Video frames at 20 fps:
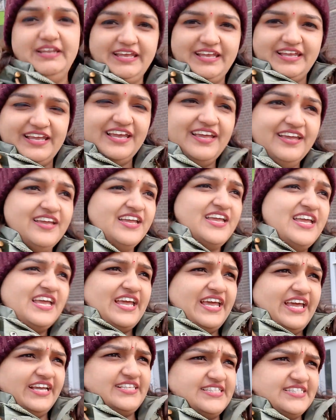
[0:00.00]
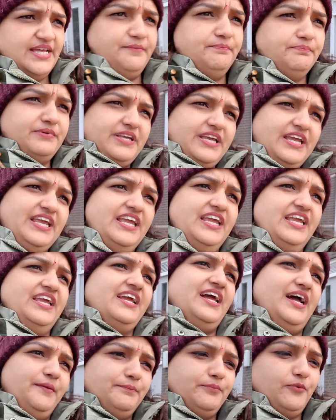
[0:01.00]
नहीं है एक्सेप्ट कि
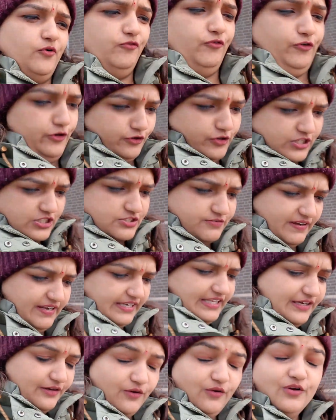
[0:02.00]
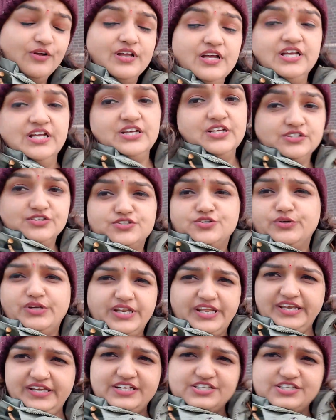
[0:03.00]
आपको फ़ोटो खिंचवानी हो जो कि नहीं